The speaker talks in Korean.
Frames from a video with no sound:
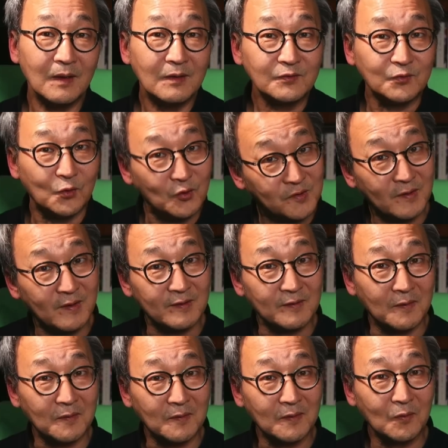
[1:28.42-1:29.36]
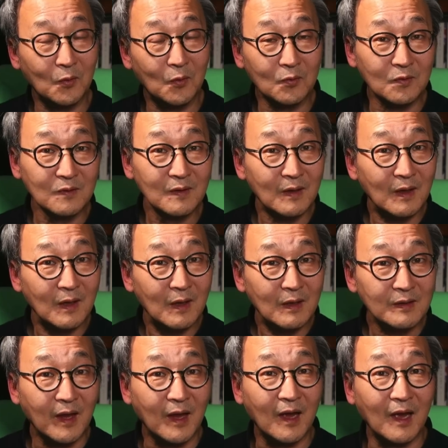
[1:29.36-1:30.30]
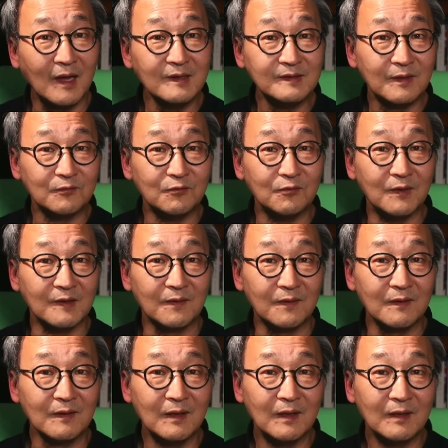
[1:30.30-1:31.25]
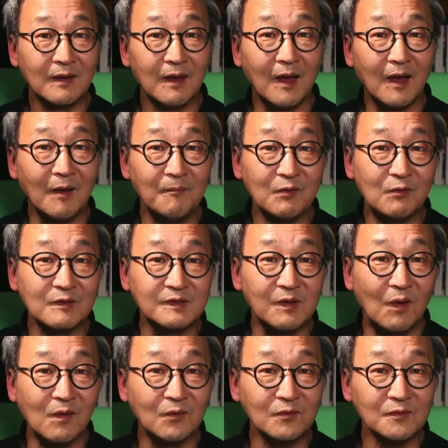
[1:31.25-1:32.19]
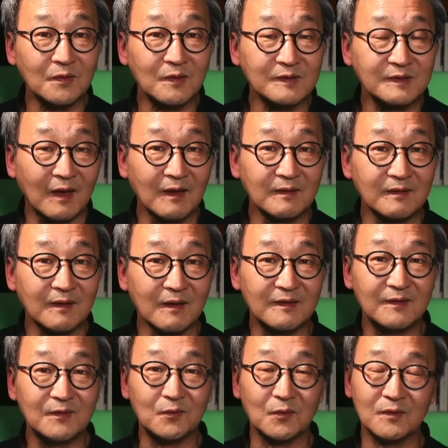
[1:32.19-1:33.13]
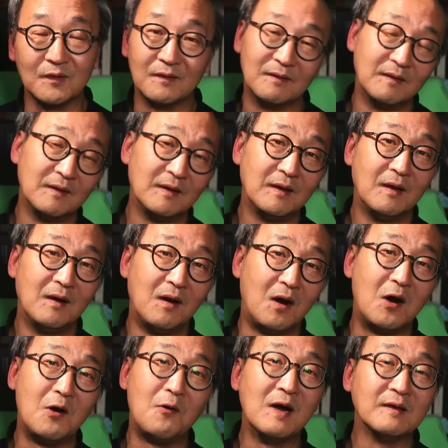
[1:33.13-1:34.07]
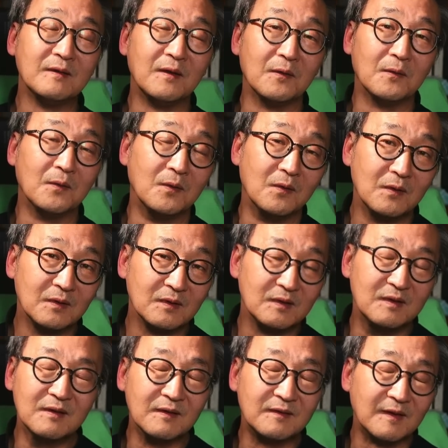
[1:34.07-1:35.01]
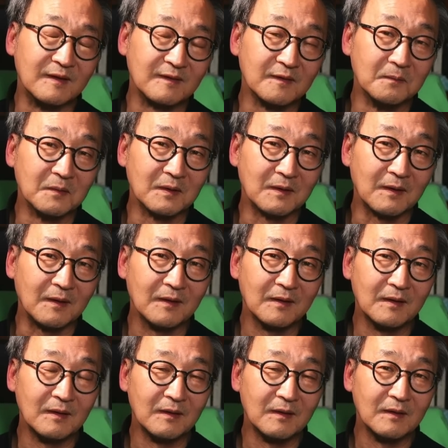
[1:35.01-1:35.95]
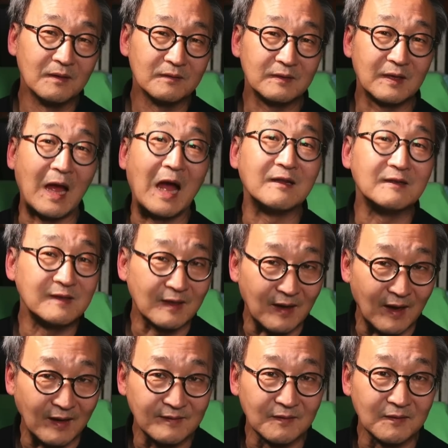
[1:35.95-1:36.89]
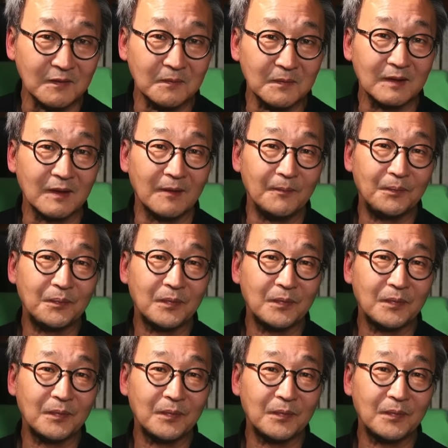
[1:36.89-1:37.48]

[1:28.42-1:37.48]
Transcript: 조선에서 혹은 대한제국에서 대한민국 정통성을 찾겠다는 시도는 허황되고 그릇됐습니다. 다들 잘 아실 겁니다.